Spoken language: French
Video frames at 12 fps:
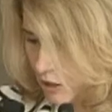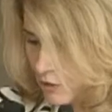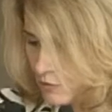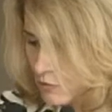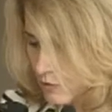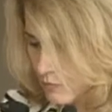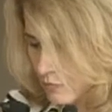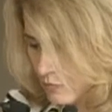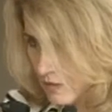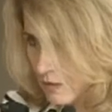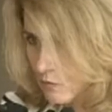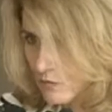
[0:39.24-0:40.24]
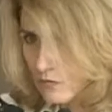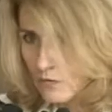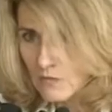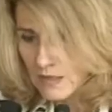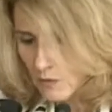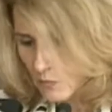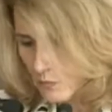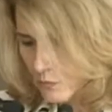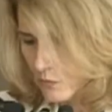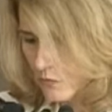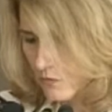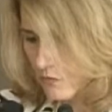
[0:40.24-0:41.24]
Une communauté confrontée le plus
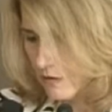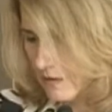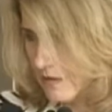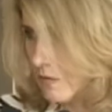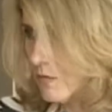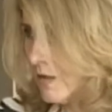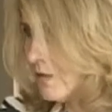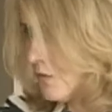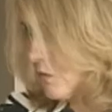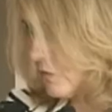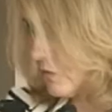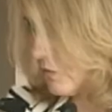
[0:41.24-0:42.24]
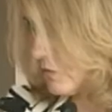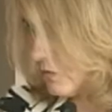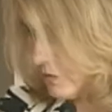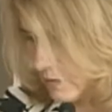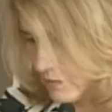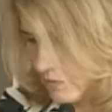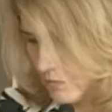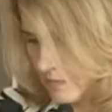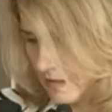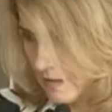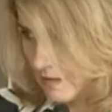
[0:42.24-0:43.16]
souvent à une situation socio-économique